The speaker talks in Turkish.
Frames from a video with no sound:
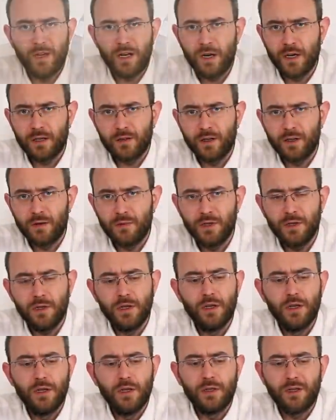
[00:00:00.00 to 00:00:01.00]
veri aktarımı,
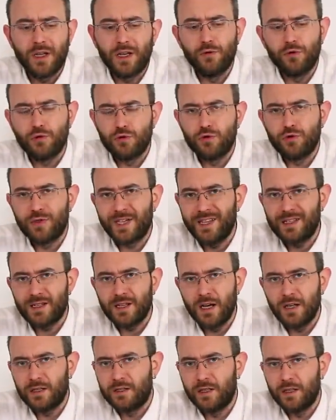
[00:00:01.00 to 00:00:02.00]
daha doğrusu
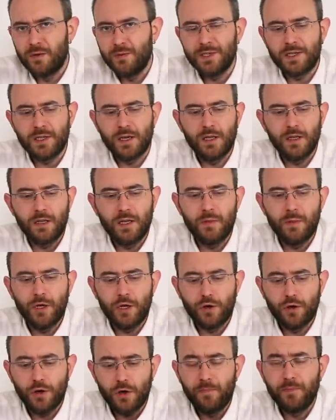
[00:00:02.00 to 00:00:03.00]
ses aktarımı
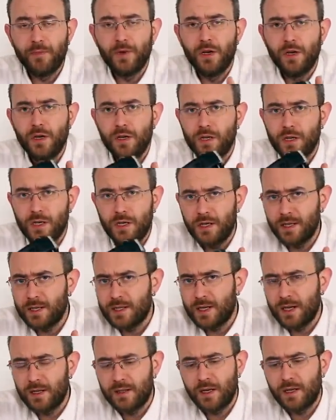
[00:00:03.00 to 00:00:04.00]
sağlayabiliyor. 40
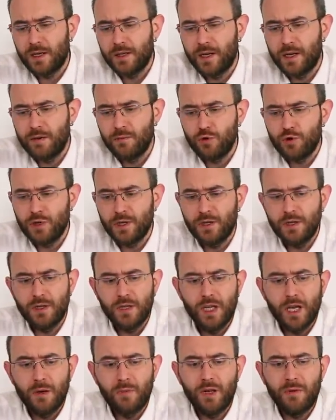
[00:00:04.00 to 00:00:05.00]
saate kadar müzik
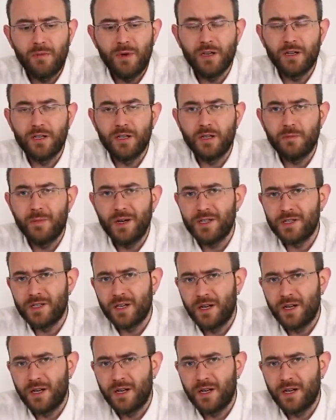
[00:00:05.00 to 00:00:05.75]
dinleyebilme, 45